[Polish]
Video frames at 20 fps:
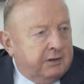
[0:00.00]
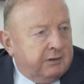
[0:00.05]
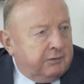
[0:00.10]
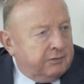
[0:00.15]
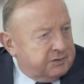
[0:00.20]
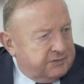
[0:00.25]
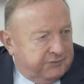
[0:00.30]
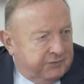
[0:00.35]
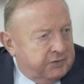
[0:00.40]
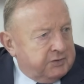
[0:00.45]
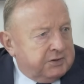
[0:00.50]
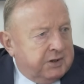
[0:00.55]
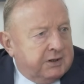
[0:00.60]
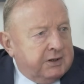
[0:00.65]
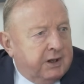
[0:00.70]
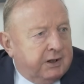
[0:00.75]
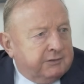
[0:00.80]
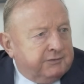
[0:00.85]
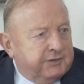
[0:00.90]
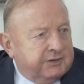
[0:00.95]

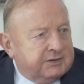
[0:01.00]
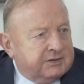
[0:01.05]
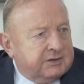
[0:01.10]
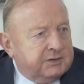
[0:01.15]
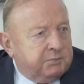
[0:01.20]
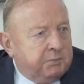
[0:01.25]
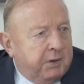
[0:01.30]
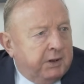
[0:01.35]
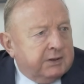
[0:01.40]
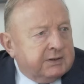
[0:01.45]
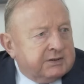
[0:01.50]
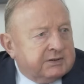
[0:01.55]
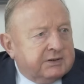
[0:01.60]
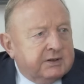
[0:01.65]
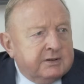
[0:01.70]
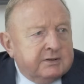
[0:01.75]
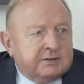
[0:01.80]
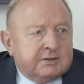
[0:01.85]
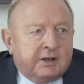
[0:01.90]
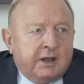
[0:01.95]
rozwiązania kwestii
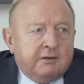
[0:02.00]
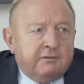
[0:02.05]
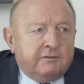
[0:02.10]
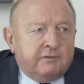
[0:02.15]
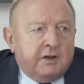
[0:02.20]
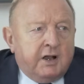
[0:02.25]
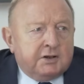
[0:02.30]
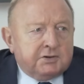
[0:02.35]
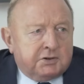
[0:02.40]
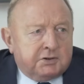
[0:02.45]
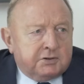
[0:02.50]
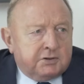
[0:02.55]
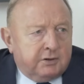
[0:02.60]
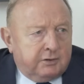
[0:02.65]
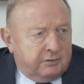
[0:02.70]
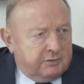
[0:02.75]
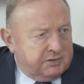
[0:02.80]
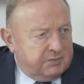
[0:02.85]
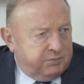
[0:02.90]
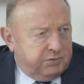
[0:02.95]
palestyńskiej w Gazie się
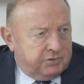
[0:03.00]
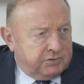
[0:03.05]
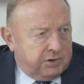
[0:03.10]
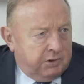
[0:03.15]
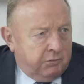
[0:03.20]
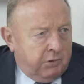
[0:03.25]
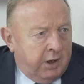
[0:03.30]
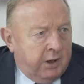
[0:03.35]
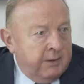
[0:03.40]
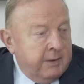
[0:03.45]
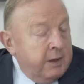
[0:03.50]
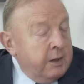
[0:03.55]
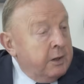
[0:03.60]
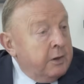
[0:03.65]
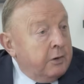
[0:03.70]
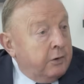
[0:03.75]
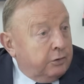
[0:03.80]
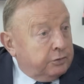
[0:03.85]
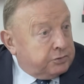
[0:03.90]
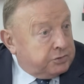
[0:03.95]
rozpoczęła.
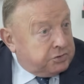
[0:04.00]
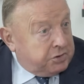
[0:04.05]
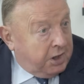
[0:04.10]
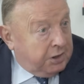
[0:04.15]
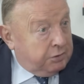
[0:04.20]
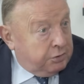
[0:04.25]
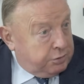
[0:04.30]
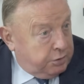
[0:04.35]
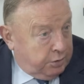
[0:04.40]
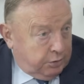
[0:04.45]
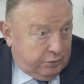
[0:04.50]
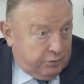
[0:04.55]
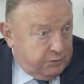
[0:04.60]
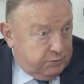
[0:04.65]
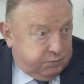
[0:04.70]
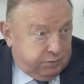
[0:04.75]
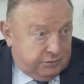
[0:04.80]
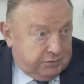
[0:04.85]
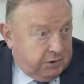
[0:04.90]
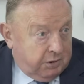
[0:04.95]
Od czego się
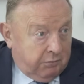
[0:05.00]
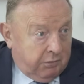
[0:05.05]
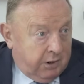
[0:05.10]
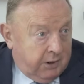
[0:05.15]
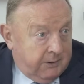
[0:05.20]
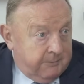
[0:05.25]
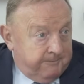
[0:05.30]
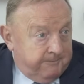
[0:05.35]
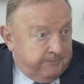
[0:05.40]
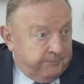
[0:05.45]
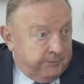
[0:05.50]
rozpoczęła?